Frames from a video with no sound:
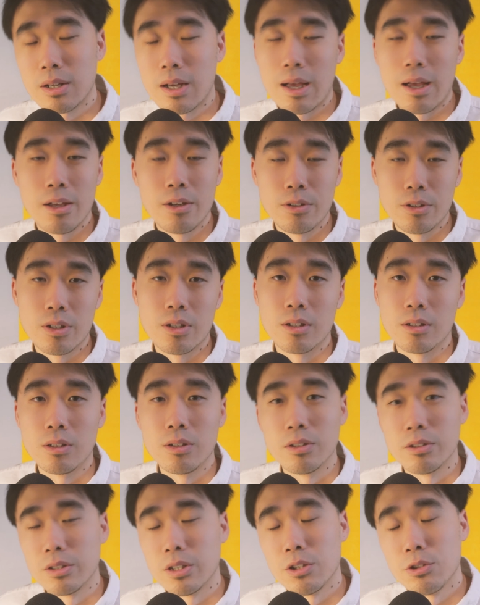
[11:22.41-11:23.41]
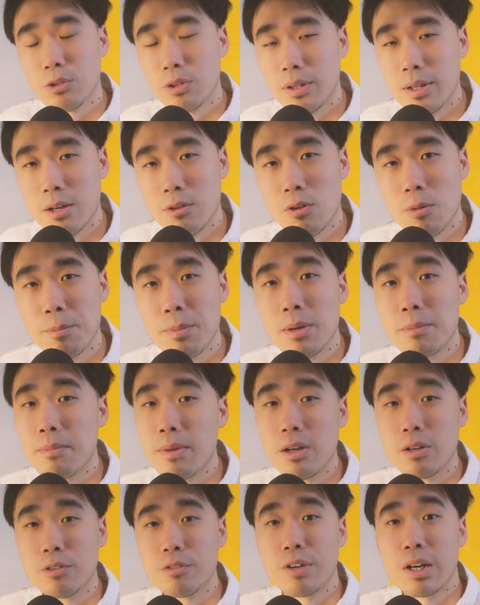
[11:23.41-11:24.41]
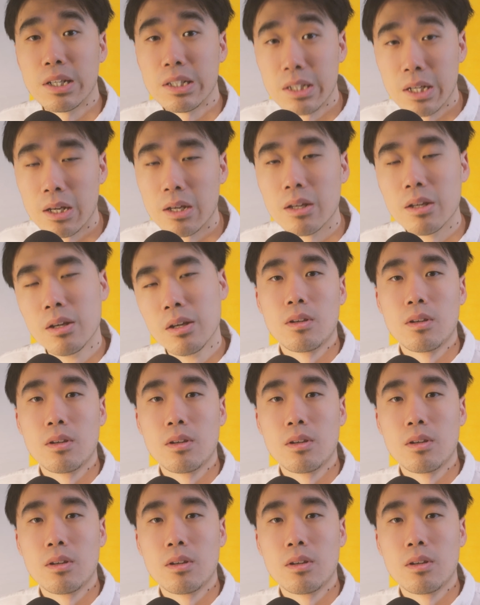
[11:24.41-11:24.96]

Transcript: 还有可能有些缺点我并没有发现。